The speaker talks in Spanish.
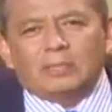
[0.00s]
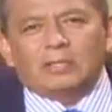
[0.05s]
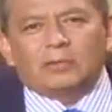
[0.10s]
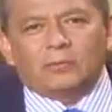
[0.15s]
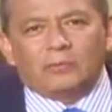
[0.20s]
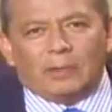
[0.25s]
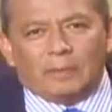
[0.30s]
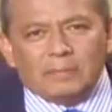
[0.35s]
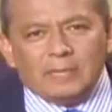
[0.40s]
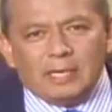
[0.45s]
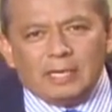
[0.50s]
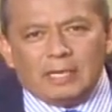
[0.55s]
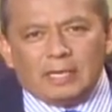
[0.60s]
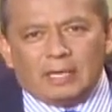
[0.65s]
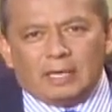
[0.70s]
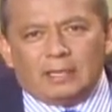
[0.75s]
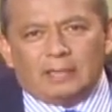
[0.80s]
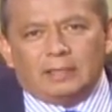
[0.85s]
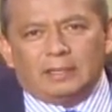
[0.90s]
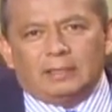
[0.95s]
de tu
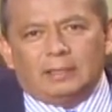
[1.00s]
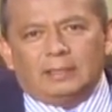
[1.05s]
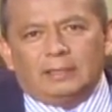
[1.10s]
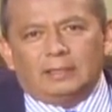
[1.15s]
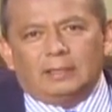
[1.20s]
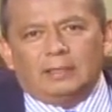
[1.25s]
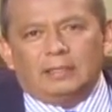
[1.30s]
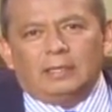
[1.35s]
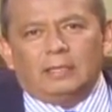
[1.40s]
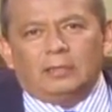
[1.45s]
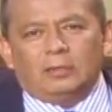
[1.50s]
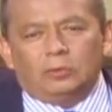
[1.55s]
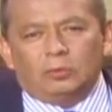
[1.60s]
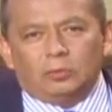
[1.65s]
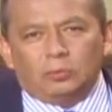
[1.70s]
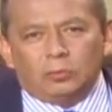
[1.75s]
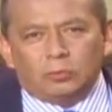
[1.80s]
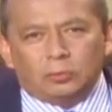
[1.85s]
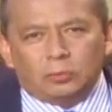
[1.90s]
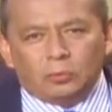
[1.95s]
familia,
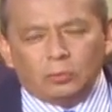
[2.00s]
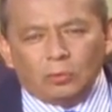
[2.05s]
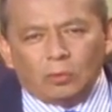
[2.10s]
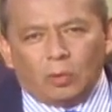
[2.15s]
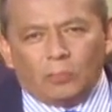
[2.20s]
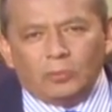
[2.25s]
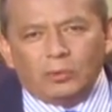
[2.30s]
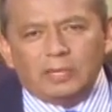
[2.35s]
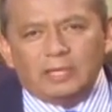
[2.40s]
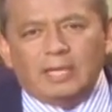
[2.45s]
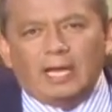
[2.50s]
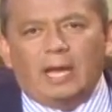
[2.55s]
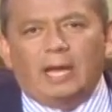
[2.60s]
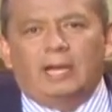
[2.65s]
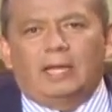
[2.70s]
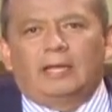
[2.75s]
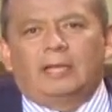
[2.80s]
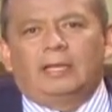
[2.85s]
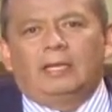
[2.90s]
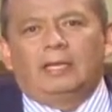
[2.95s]
tu
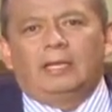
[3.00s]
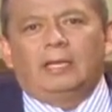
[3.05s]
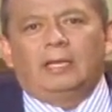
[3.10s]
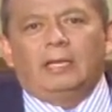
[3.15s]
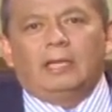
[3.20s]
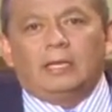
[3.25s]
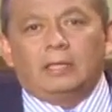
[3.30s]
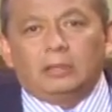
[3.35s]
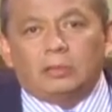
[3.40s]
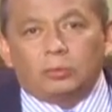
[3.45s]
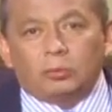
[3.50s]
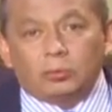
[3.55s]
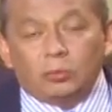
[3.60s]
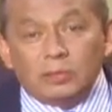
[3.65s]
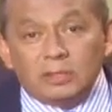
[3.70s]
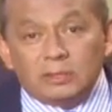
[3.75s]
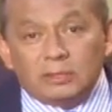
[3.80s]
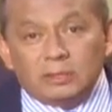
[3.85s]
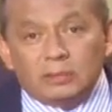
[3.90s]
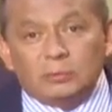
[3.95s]
comunidad,
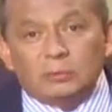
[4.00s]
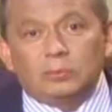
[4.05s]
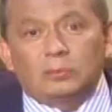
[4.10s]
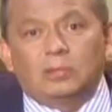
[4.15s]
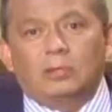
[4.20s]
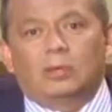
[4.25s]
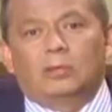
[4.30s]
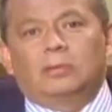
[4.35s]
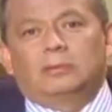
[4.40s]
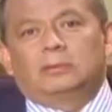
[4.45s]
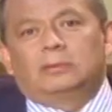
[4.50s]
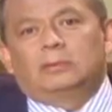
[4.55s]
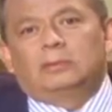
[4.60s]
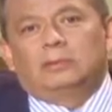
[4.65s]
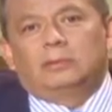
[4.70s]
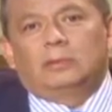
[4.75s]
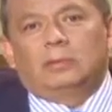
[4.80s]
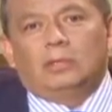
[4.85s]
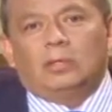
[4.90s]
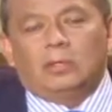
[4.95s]
tu institución,
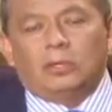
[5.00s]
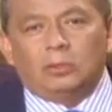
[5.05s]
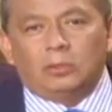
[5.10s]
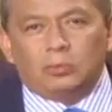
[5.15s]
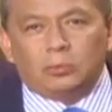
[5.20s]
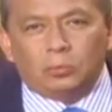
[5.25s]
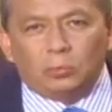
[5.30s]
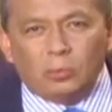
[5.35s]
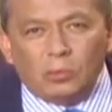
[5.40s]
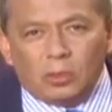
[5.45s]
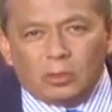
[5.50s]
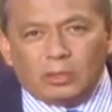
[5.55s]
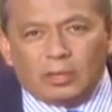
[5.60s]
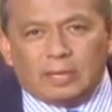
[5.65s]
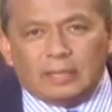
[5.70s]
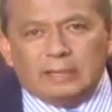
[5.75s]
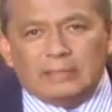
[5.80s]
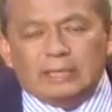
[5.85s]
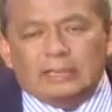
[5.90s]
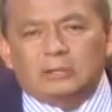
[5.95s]
tu
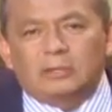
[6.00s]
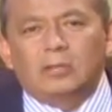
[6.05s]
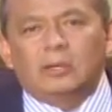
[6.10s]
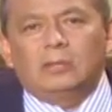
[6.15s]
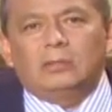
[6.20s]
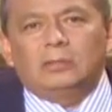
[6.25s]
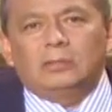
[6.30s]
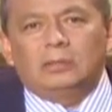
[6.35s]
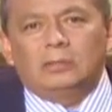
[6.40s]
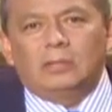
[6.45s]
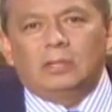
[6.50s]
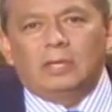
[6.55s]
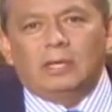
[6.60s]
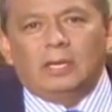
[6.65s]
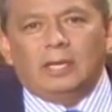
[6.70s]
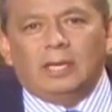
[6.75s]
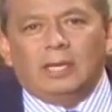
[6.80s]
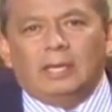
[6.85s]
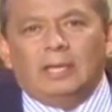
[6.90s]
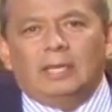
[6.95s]
organización,
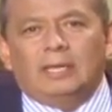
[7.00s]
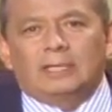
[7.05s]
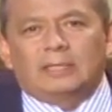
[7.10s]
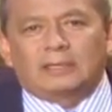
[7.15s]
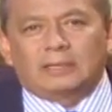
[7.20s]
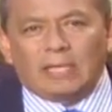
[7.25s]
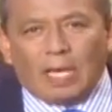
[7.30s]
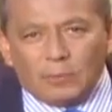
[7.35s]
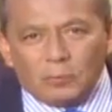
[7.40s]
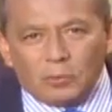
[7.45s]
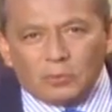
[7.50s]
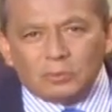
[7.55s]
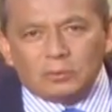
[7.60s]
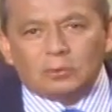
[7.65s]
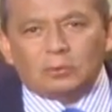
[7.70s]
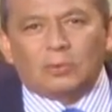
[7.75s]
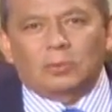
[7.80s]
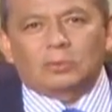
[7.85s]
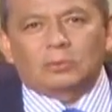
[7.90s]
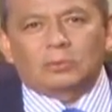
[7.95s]

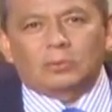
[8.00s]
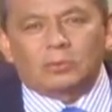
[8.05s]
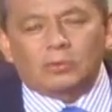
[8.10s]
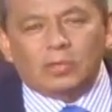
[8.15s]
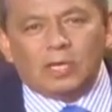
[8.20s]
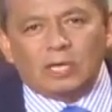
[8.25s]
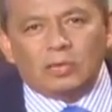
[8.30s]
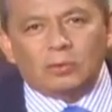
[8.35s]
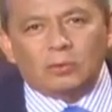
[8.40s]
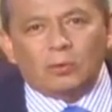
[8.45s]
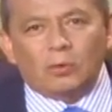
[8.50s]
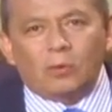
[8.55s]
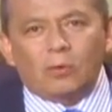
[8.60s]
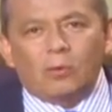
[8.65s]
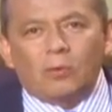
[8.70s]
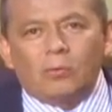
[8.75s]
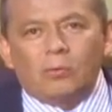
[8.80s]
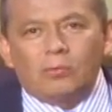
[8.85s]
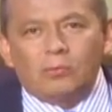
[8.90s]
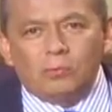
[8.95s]
estamos
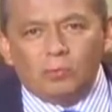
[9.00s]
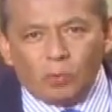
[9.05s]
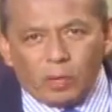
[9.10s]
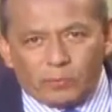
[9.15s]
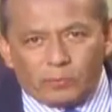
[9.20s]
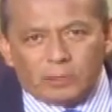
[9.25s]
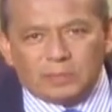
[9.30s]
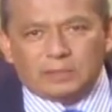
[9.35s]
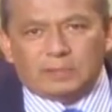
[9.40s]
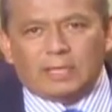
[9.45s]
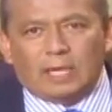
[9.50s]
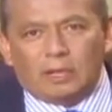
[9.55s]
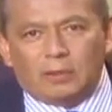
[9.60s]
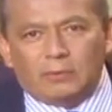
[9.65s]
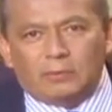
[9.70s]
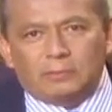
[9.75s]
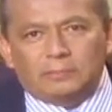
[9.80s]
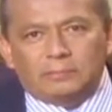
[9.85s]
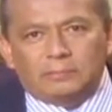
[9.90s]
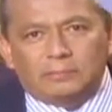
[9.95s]
construyendo un nuevo
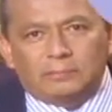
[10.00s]
Estado.